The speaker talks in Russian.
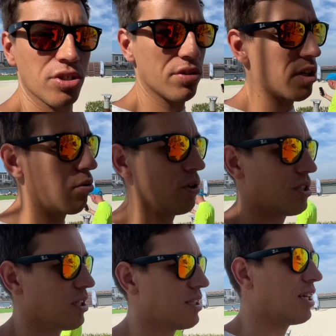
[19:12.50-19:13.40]
что
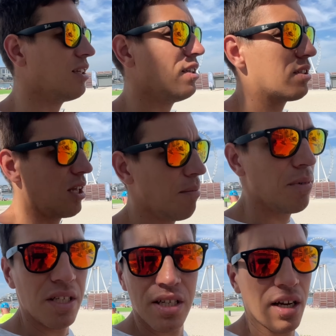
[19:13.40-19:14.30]
захочется. Цены не знаем,
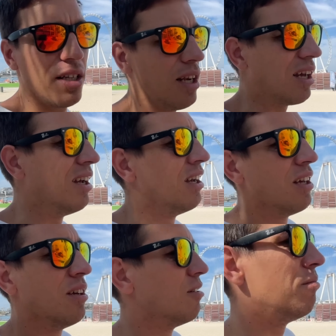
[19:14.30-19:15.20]
мы не заходили.
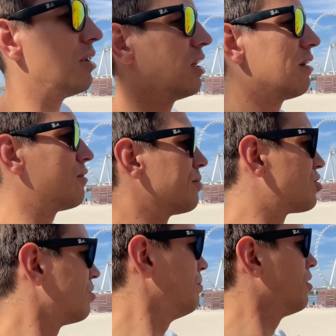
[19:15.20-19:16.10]
Мы дело в том,
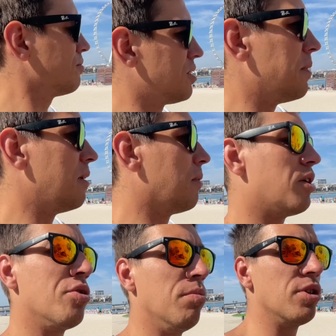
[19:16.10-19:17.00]
что берем себе
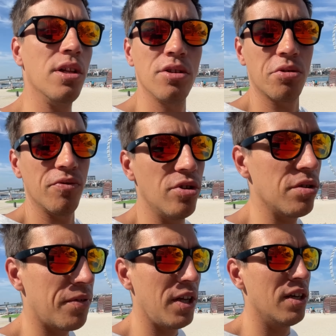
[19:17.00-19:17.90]
небольшую бутылочку в
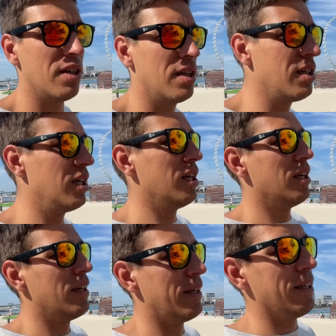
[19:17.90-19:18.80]
duty free
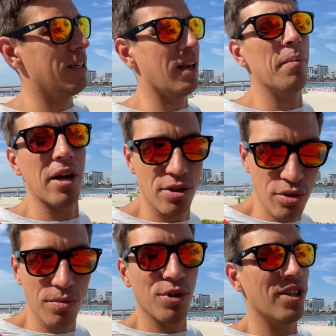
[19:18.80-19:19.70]
или
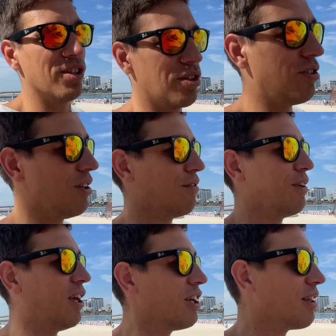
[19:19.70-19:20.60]
большую бутылочку duty
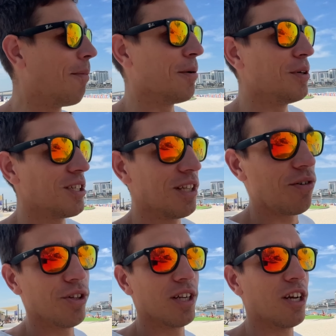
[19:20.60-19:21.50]
free. Нам обычно на
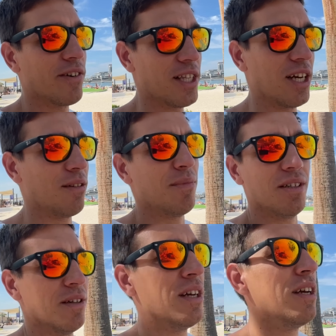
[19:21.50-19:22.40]
отдых не хватает.
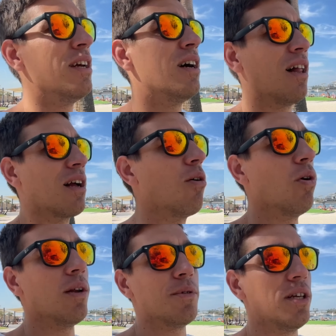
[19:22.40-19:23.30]
Мы
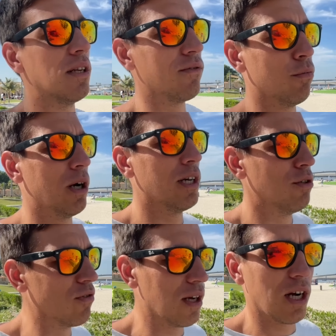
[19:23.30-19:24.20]
алкоголем сильно в Дубае
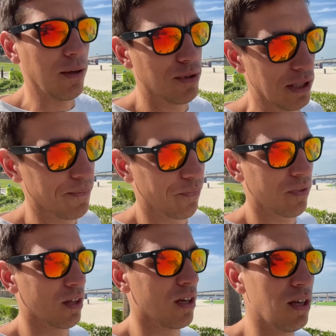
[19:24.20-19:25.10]
не увлекаемся.
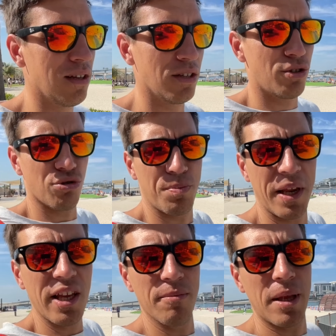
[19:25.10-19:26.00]
Чего уж
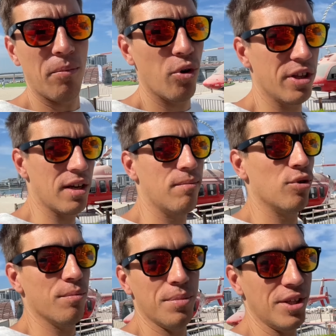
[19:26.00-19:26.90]
приедем домой, там
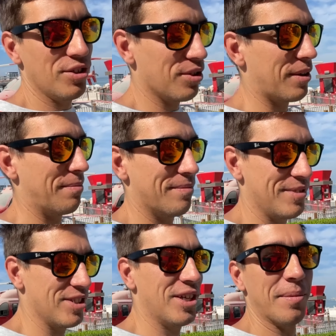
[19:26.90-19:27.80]
будем пить. Че нам,
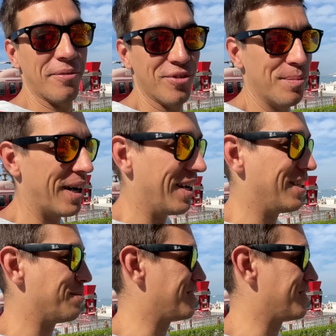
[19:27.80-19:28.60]
зачем нам в Дубае этим